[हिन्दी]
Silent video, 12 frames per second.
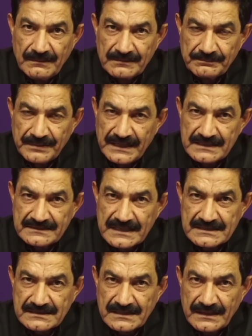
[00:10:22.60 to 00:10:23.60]
ब्रेन
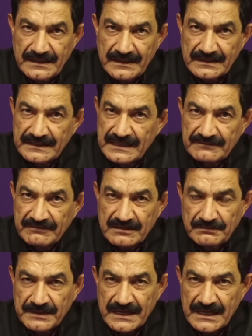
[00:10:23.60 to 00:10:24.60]
सेल्स का एक नेटवर्क
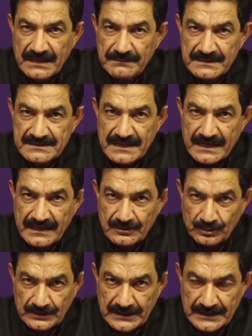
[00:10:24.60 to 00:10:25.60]
बनाने में सहायक
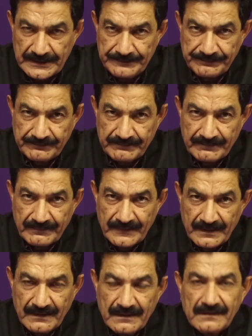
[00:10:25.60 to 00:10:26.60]
होता है
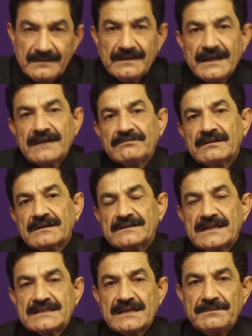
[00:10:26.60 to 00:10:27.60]
ये नेटवर्क
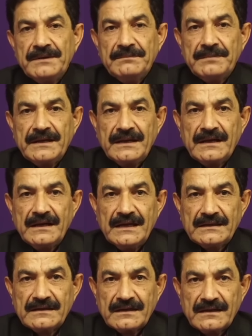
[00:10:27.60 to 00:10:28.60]
जैसा भी बनेगा
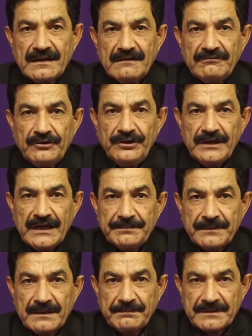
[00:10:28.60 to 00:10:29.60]
याद रखिएगा वही
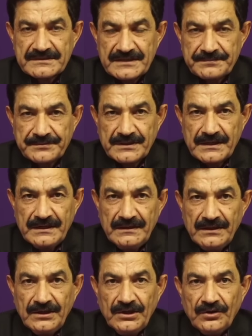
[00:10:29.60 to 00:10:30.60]
आपका परसेप्शन है
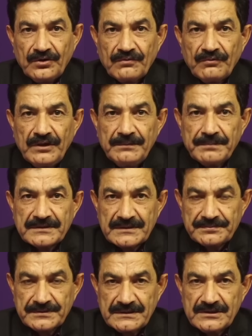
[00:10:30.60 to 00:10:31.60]
और वही
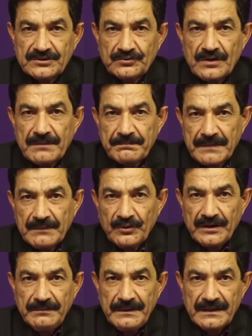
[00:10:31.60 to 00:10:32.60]
परसेप्शन जिसको आप
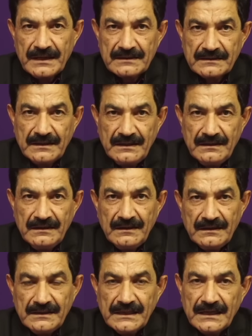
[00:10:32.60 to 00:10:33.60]
मेमोरी भी कहते हैं
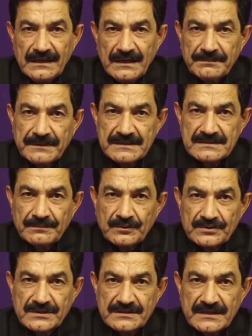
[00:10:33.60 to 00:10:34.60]
या आपके
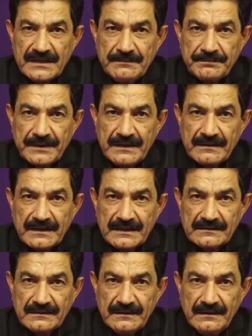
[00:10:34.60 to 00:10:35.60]
सबकॉन्शियस के इम्प्रिंट
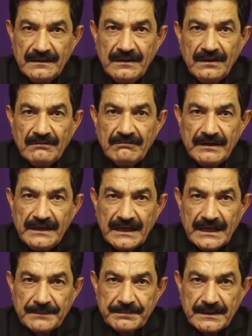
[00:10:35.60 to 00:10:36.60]
कहते हैं वही
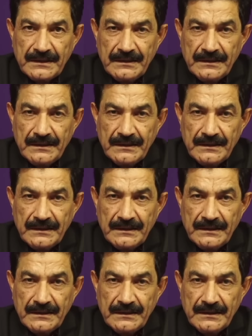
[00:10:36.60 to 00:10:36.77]
आपकी